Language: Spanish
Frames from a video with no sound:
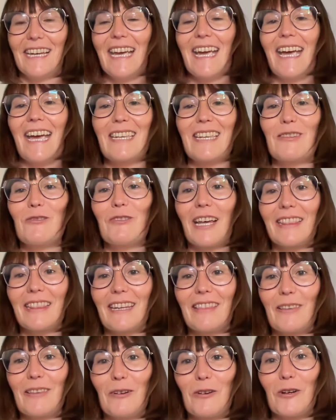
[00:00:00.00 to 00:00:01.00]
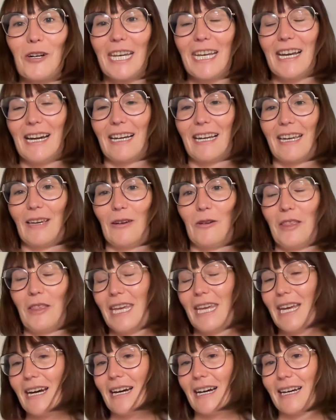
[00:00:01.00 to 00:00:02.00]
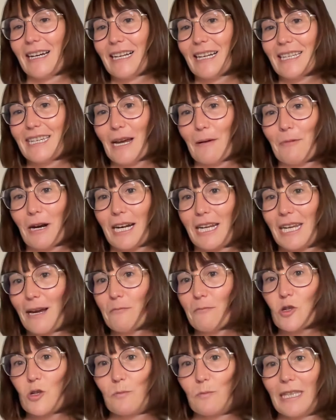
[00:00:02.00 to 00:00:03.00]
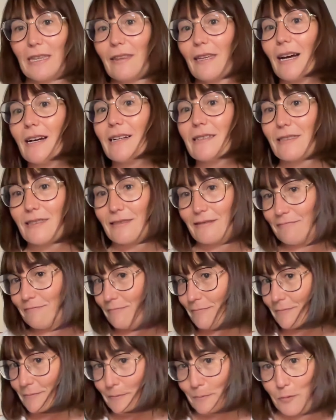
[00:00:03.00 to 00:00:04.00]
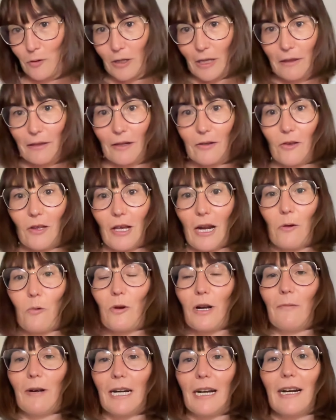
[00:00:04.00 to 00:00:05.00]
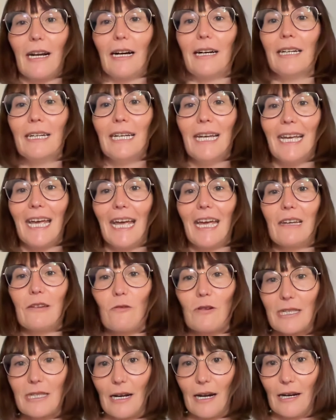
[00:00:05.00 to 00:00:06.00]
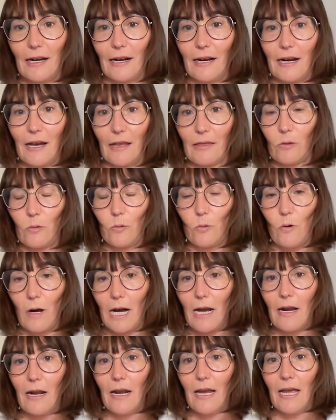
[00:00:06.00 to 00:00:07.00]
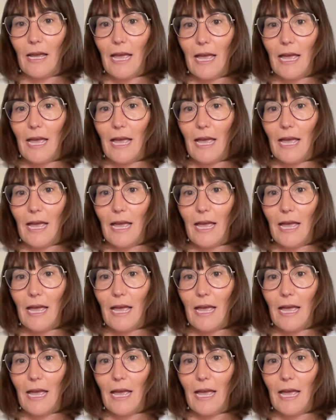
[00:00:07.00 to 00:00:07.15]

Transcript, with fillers: Es una tecnología que hoy día llamaríamos vintage, por decirlo de alguna manera, en nuestra jerga actual,